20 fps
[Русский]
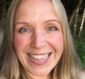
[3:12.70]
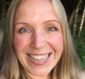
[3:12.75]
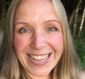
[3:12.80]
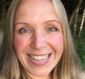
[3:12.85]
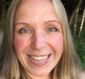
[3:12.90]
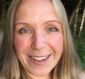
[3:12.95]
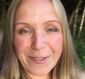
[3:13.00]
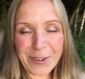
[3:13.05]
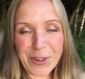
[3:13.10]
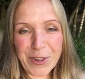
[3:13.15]

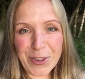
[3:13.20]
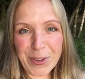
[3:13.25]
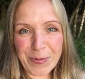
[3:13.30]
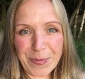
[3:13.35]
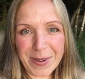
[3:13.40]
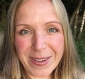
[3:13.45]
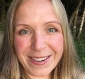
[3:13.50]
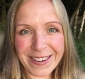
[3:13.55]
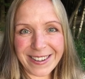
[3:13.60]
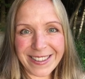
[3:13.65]
Для того,
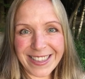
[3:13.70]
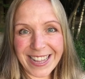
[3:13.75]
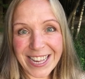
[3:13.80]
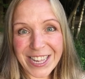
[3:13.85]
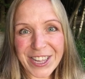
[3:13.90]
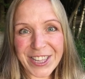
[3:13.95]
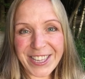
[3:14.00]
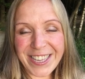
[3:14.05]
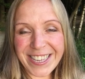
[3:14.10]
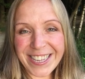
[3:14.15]
чтобы
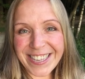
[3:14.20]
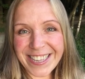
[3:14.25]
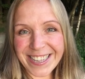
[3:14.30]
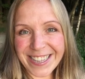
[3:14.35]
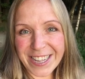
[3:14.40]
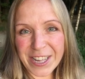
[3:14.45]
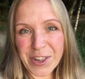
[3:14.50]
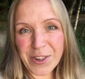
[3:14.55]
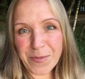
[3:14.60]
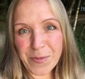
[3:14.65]
наши дети,
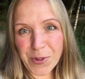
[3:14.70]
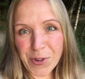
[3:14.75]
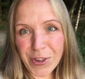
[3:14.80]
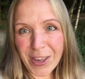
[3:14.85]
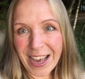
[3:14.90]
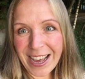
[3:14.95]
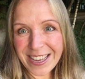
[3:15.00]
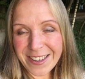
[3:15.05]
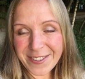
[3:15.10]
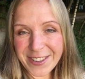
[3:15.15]
наши
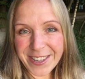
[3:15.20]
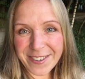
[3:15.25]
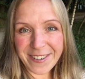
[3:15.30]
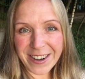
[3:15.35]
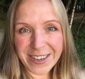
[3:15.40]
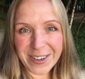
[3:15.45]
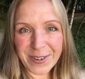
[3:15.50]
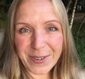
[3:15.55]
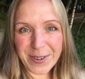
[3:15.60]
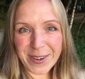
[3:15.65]
мужья и все
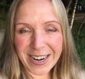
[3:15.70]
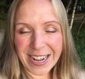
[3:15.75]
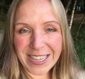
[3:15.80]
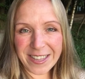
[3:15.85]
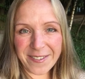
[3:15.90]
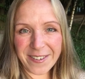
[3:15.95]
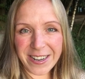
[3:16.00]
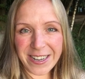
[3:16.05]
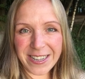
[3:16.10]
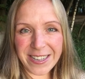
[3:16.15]
вокруг
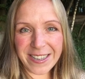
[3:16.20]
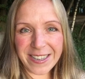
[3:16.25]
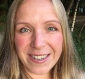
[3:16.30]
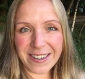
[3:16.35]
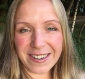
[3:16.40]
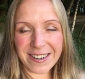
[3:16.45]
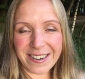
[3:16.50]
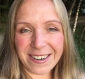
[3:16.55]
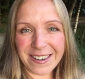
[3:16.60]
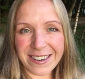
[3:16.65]
радовались
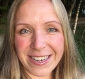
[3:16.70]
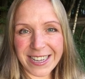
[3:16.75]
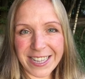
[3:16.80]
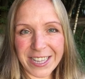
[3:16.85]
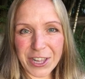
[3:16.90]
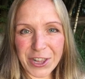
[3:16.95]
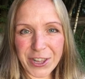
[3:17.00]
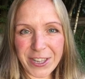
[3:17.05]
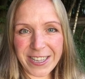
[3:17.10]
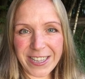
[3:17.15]
э,
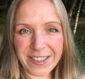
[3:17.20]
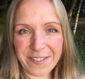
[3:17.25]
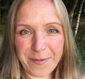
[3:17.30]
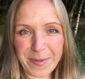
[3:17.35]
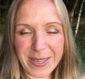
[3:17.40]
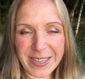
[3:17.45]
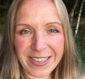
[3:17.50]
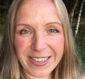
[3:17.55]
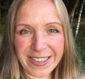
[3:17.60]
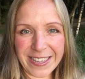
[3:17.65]
этой жизни
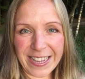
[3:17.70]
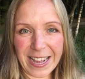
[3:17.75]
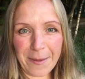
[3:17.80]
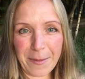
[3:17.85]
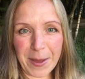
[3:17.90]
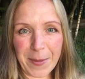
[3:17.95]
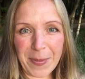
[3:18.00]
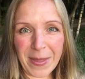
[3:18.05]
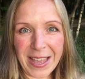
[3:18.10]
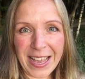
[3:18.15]
вместе с
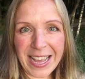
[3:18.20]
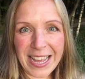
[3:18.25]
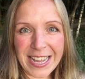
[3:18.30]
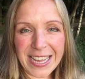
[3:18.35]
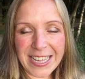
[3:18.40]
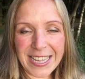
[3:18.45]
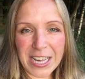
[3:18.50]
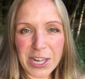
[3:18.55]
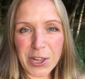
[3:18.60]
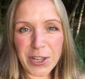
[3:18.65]
нами.
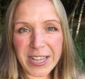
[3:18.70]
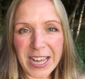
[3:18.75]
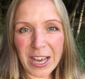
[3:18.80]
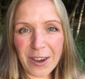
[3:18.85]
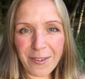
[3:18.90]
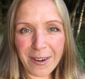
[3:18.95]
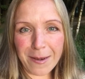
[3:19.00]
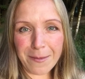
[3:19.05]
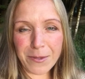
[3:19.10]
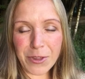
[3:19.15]
Я
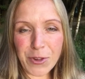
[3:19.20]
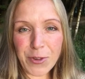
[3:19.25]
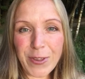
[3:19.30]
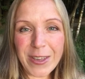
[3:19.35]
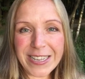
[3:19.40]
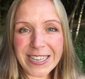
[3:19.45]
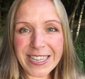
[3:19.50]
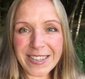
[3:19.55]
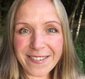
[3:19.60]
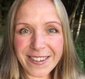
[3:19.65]
желаю вам
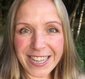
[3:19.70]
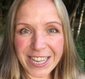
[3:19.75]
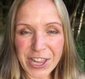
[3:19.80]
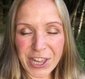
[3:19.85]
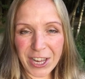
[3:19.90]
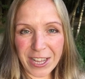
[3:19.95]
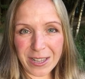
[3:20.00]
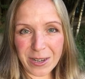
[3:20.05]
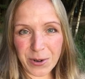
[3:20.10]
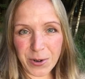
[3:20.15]
чудесного
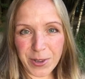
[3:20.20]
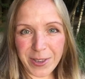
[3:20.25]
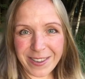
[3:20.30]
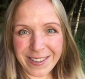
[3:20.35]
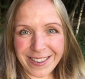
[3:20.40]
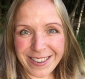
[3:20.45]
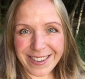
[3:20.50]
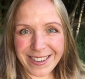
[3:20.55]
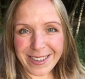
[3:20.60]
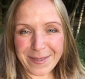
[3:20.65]
начала
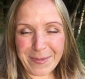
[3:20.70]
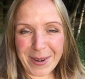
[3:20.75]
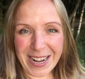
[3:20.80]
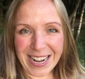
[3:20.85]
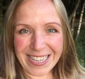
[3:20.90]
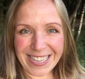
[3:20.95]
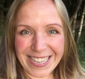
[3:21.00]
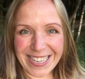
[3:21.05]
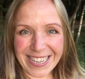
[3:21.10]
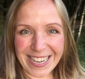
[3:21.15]
осени и
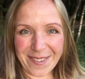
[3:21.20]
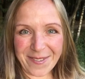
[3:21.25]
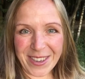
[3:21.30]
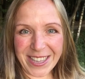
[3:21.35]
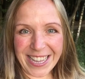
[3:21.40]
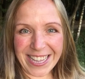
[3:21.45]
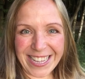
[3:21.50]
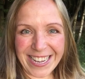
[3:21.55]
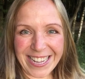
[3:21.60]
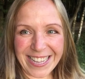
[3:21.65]
приходите ко
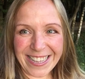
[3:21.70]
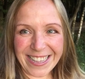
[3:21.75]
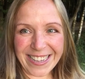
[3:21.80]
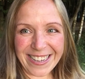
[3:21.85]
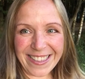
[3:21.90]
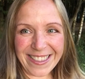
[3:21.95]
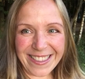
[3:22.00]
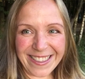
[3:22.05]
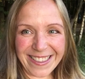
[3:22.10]
мне на тренинг.